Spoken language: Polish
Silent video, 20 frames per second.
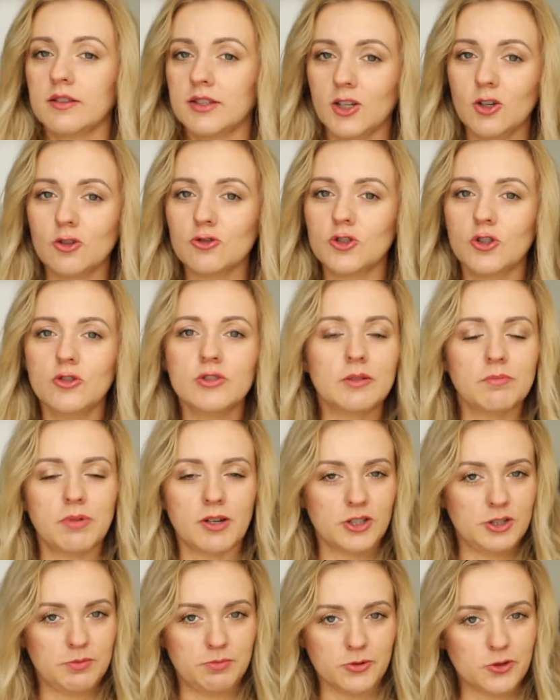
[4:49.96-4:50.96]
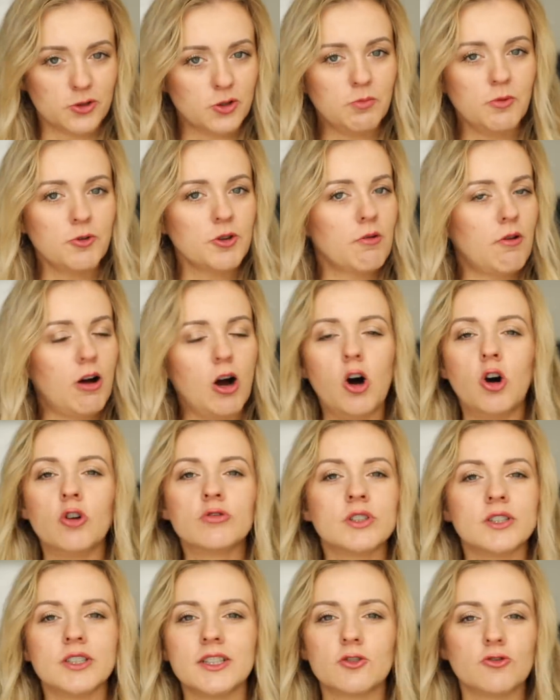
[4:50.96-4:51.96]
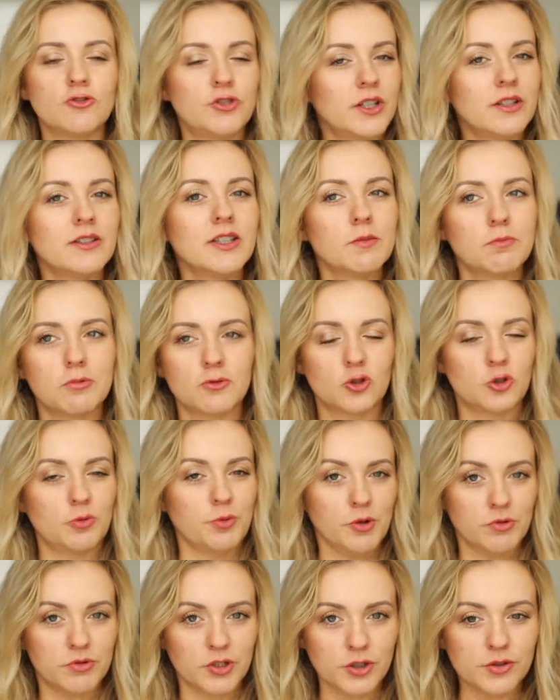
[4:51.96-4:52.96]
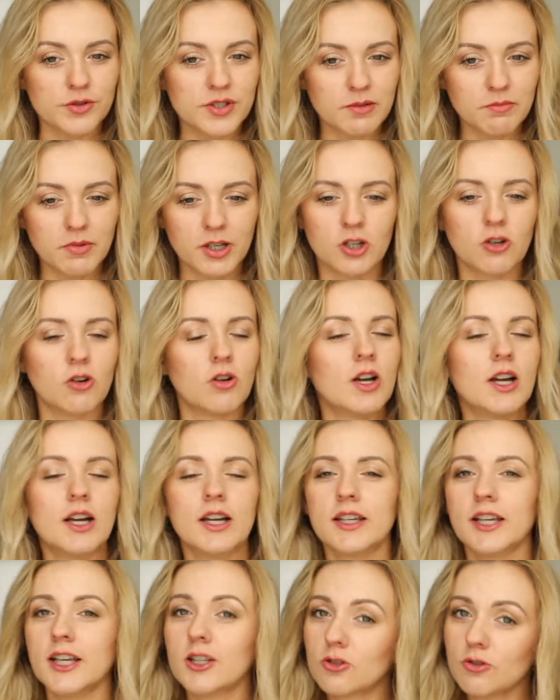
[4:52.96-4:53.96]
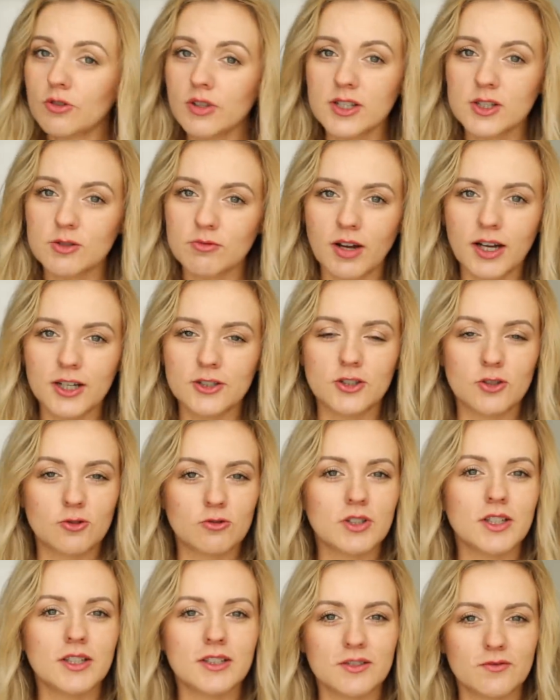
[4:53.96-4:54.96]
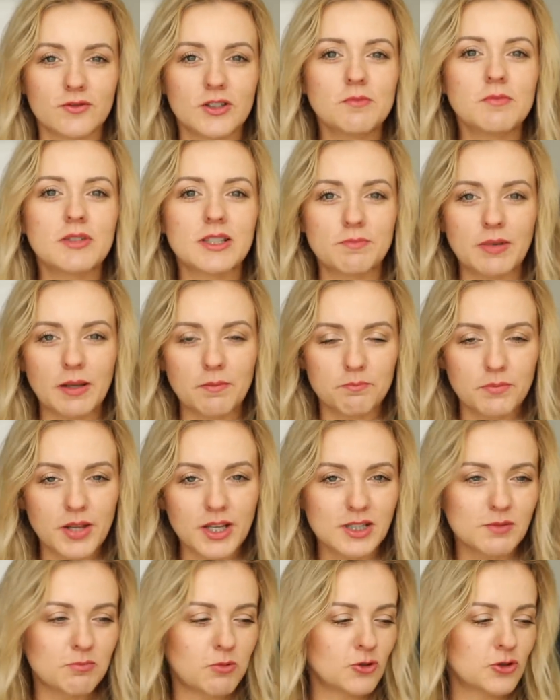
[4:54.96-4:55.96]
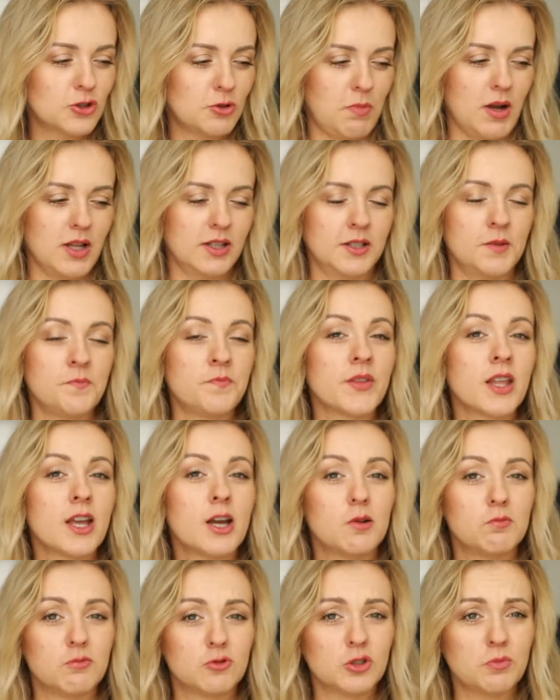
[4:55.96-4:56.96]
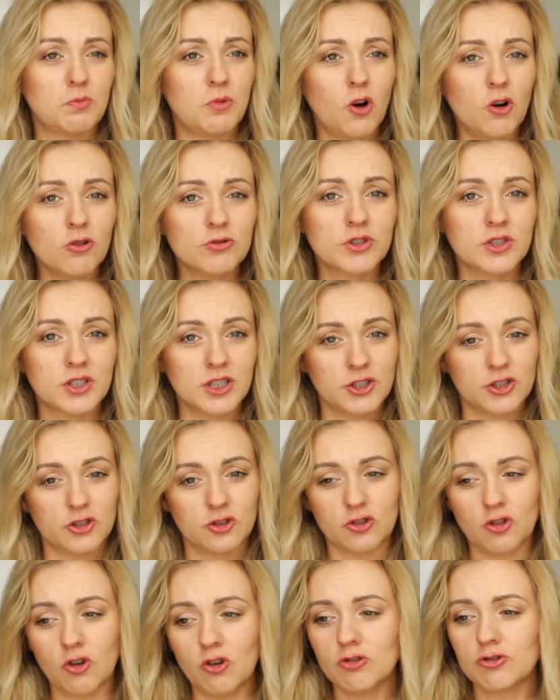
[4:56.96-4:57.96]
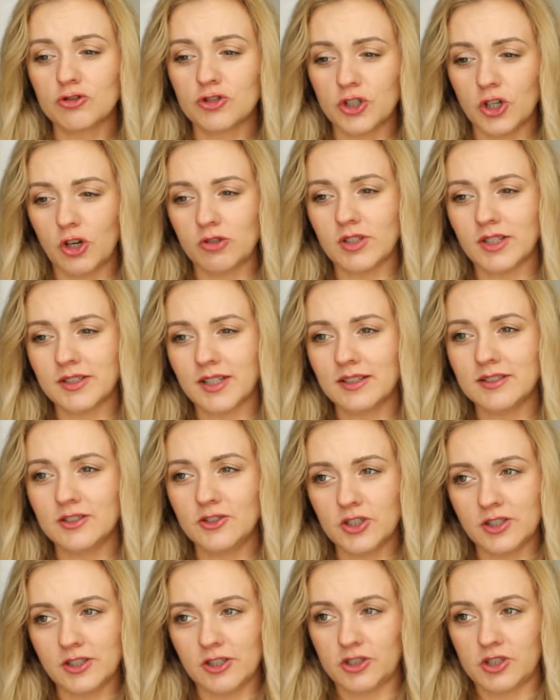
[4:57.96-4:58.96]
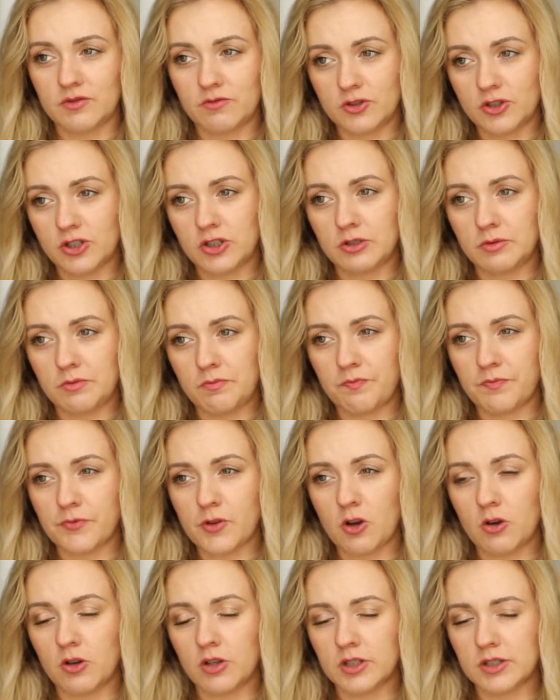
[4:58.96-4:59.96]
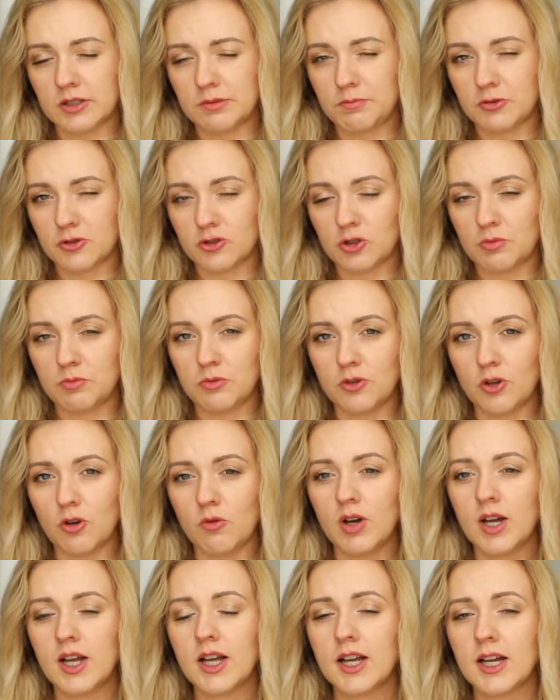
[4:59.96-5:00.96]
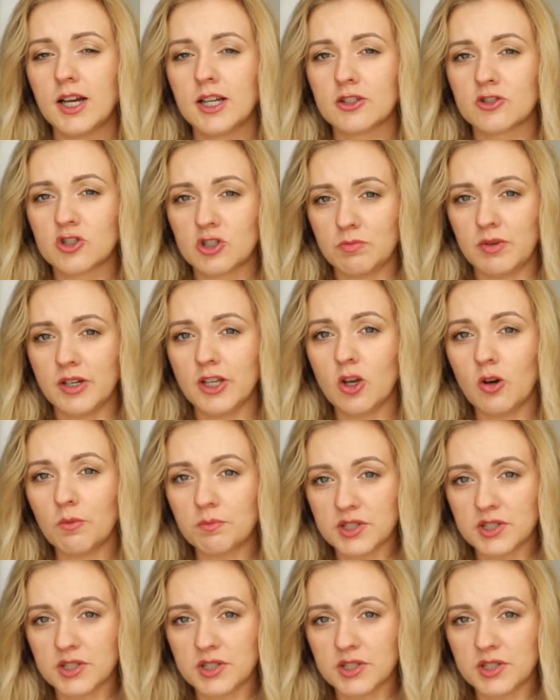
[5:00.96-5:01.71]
tego, czego najbardziej potrzebują, a oni codziennie potrzebują tego samego. I to jest, słuchajcie, tutaj jest, w tym jest pies pogrzebany, bo żeby odkryć to, czego na dany dzień nasze włosy e, potrzebują, trzeba je